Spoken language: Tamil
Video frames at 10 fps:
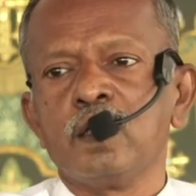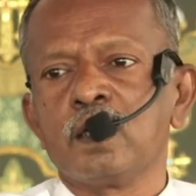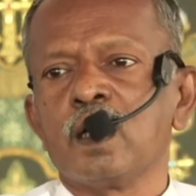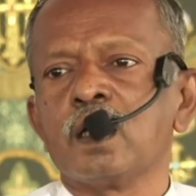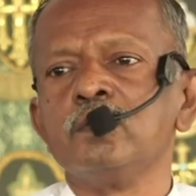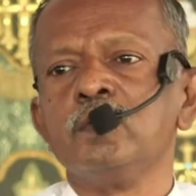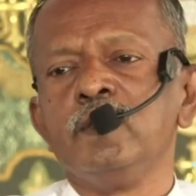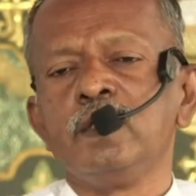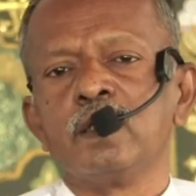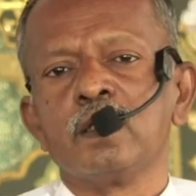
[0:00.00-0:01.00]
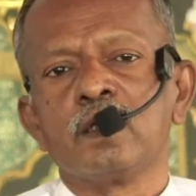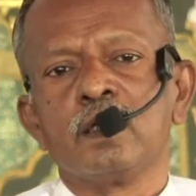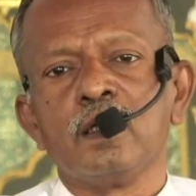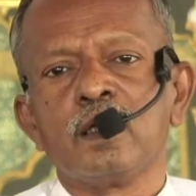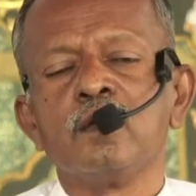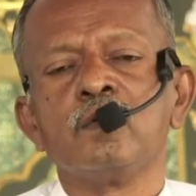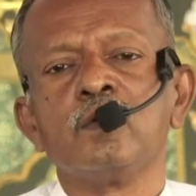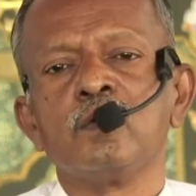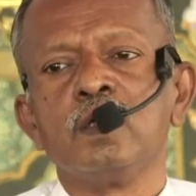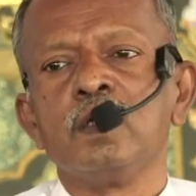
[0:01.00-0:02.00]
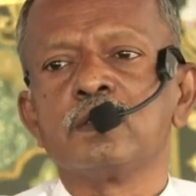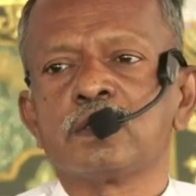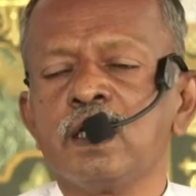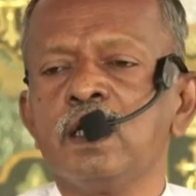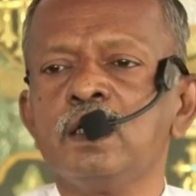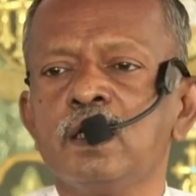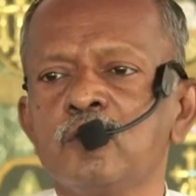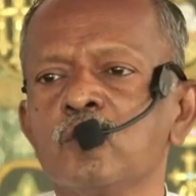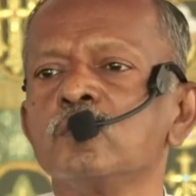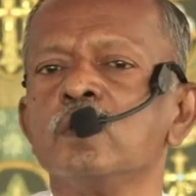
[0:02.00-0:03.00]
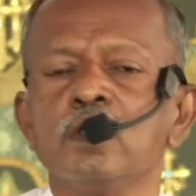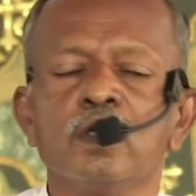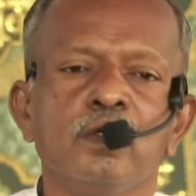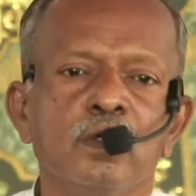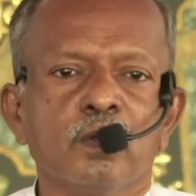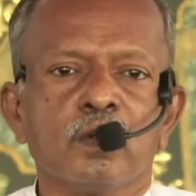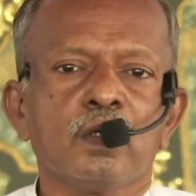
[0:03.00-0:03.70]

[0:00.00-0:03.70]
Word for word: என்னை அனுபவிக்கின்ற இறைவனுடைய செயல்களின் நோக்கங்களையோ